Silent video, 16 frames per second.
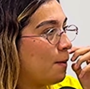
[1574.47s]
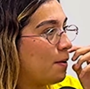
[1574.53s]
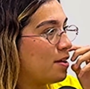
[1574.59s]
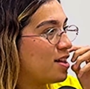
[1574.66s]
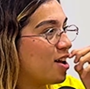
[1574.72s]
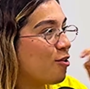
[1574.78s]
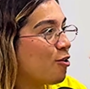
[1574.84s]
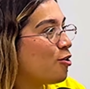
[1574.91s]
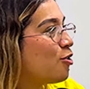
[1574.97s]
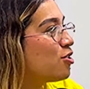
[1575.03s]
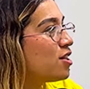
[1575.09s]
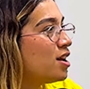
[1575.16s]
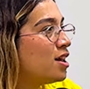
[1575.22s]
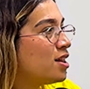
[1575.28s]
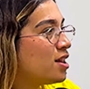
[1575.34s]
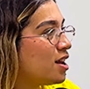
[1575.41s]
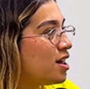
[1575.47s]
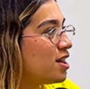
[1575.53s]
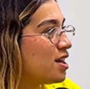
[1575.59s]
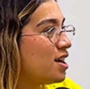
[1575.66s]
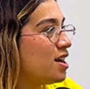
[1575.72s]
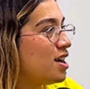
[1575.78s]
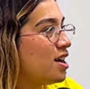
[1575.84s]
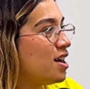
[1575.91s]
Se conocen entre
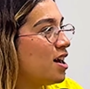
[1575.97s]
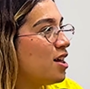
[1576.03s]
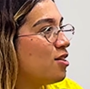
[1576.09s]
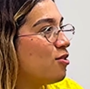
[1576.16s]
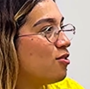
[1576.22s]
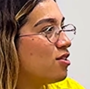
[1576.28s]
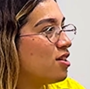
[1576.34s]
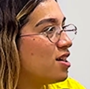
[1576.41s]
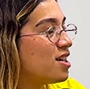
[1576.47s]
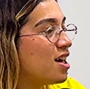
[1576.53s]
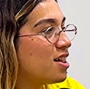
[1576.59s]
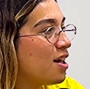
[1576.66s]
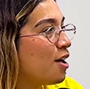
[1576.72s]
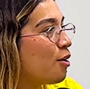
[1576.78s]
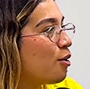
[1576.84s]
sí, entonces ya saben